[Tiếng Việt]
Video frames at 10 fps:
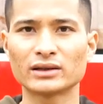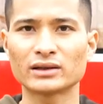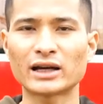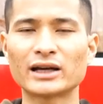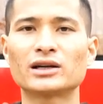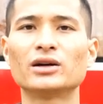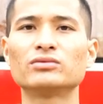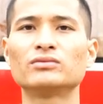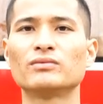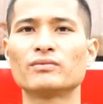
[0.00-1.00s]
thành công
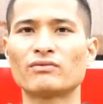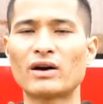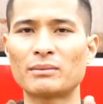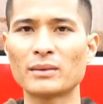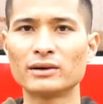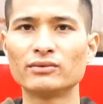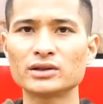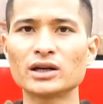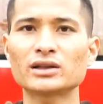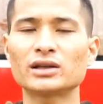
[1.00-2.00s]
và bền vững
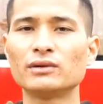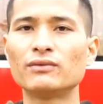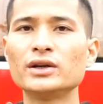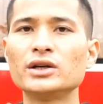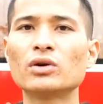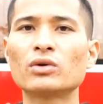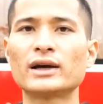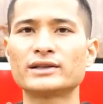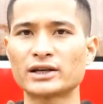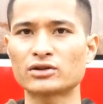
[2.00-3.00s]
nhất thì video này
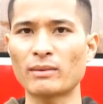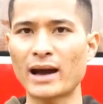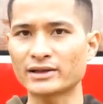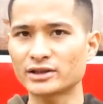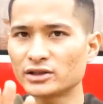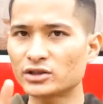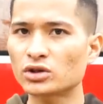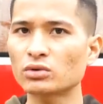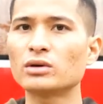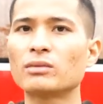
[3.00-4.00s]
dành cho bạn xin
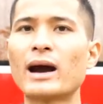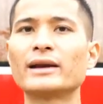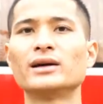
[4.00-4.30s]
chúc mừng bạn